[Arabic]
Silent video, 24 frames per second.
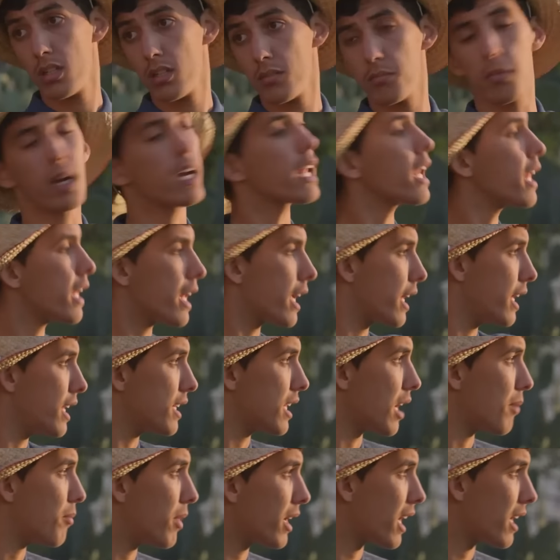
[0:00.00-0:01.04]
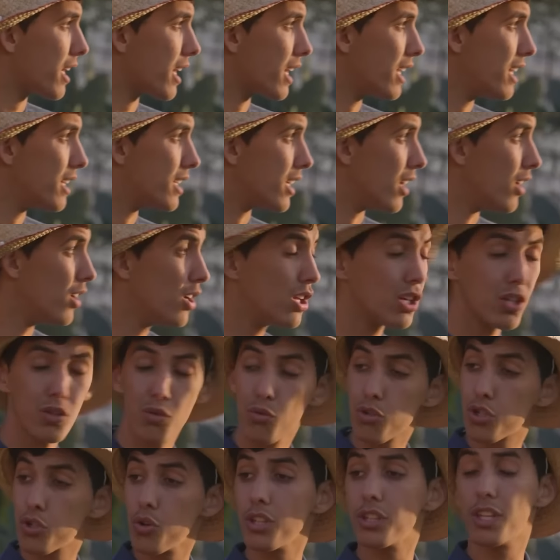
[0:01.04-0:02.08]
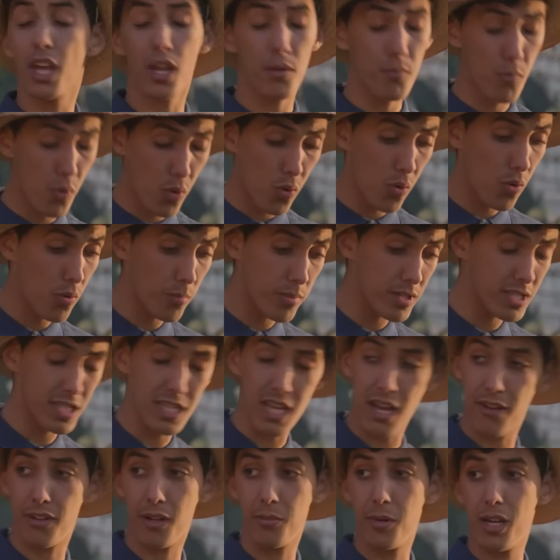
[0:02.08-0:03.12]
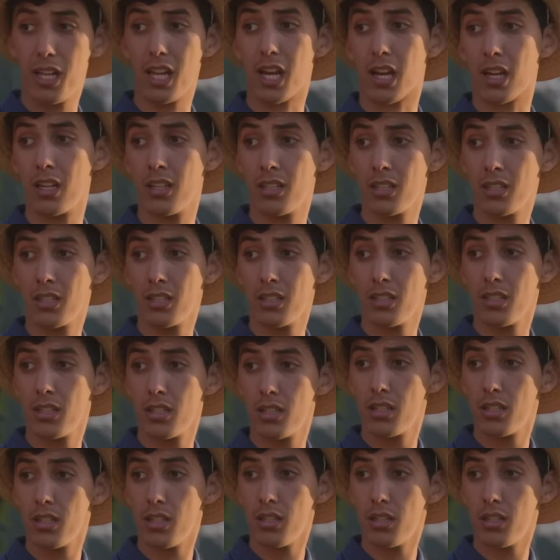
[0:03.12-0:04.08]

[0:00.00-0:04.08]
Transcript: بقره رجليتها بقره رجليتها شنو يدير مو بزاف بالك حلبتها ولا